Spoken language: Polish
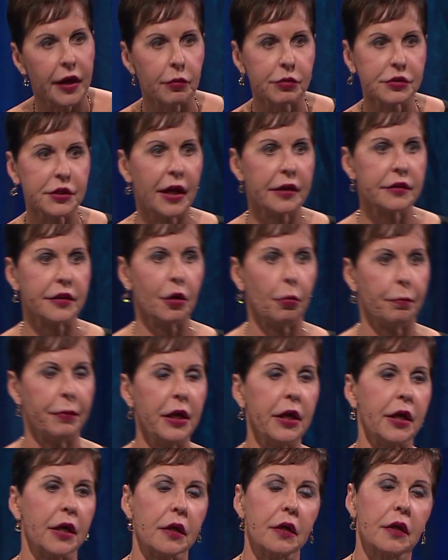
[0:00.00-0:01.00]
Słuchajcie, to
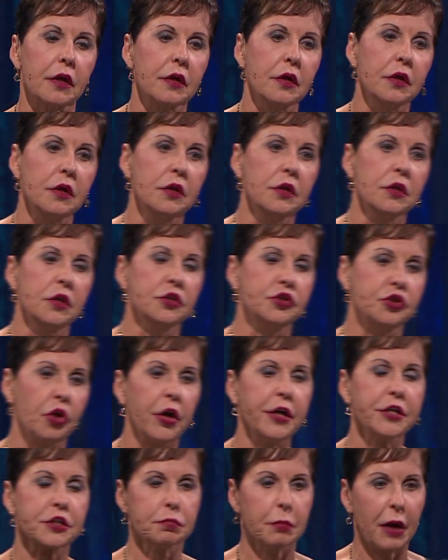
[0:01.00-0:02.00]
były wielkie newsy.